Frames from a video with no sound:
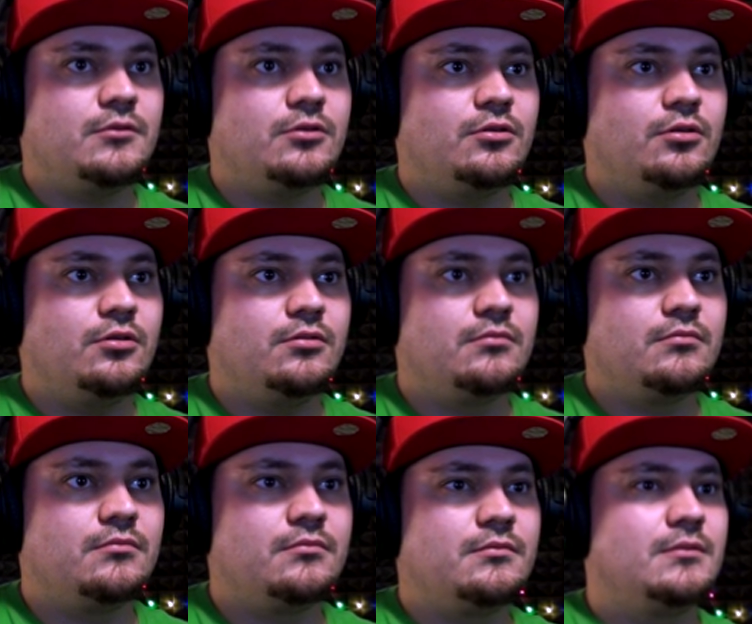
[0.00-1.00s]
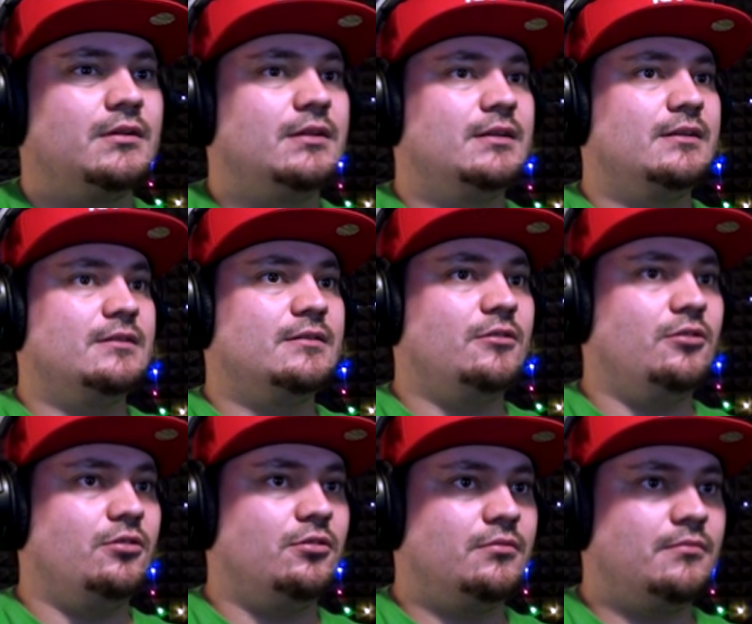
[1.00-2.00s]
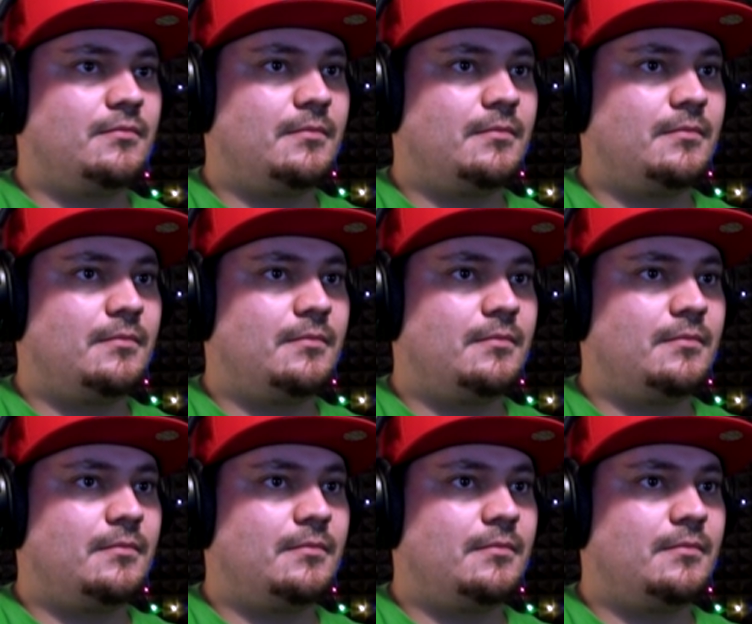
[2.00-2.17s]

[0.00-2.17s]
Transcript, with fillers: O o. O o.